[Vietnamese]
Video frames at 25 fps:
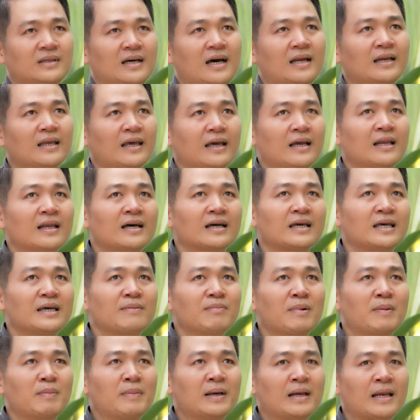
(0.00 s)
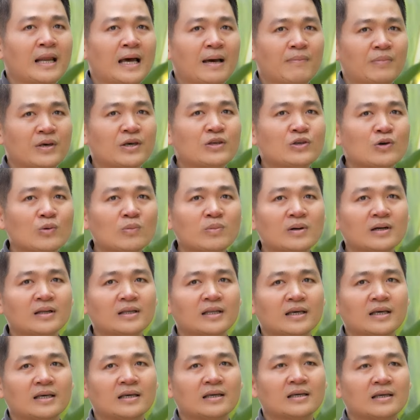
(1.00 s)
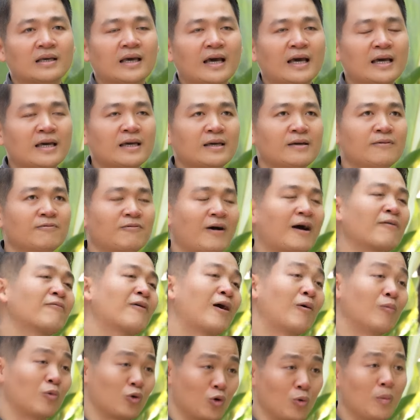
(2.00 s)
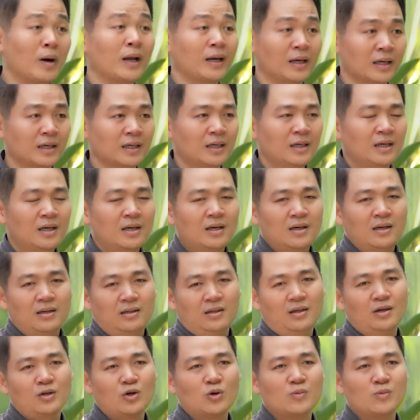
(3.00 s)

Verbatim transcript: anh nghĩ là khi mà mình làm kiến trúc á, thì cái văn phòng của mình á, nó